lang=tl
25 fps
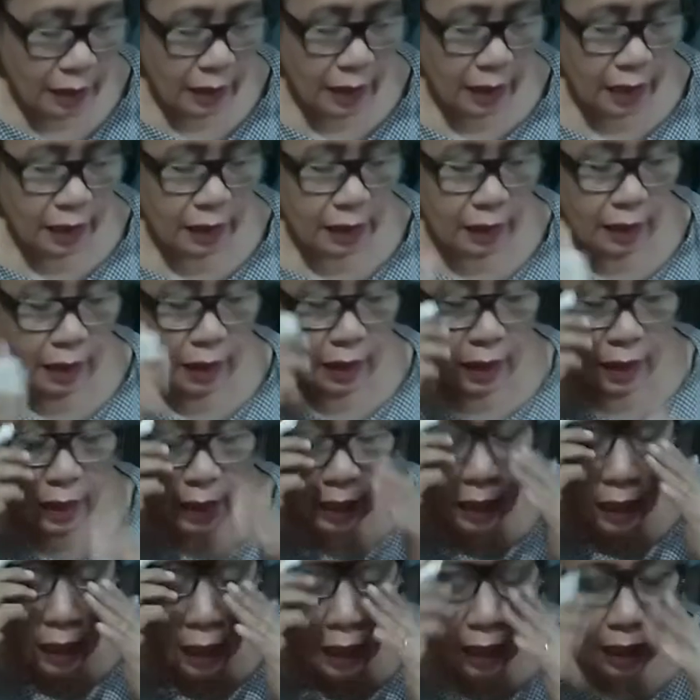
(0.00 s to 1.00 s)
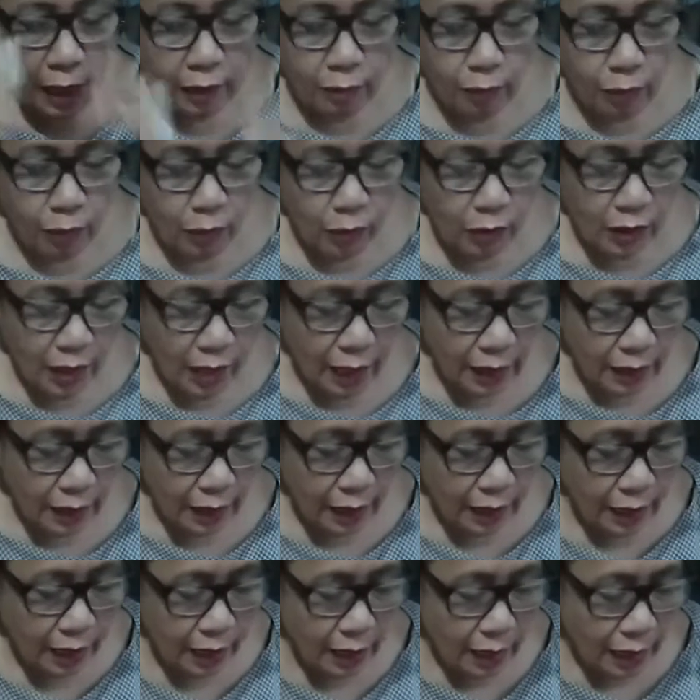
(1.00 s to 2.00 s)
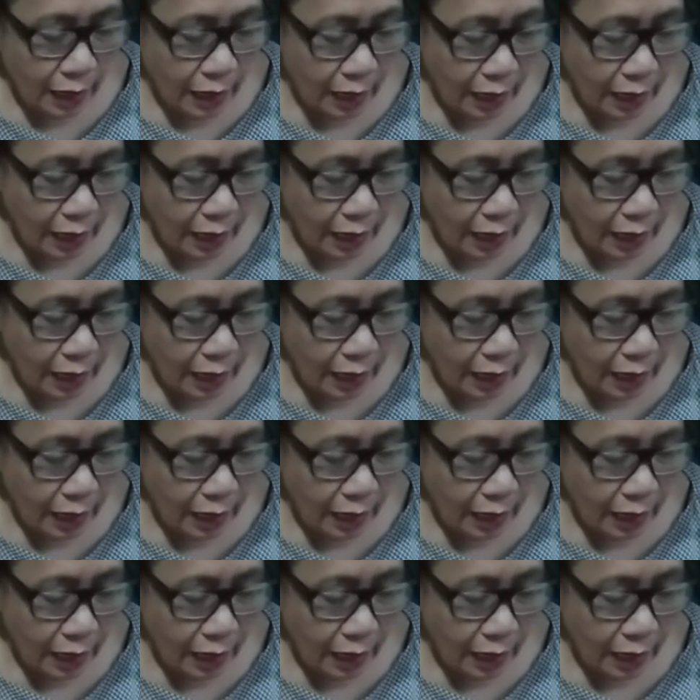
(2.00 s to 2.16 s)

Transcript: Then, Ikakat po natin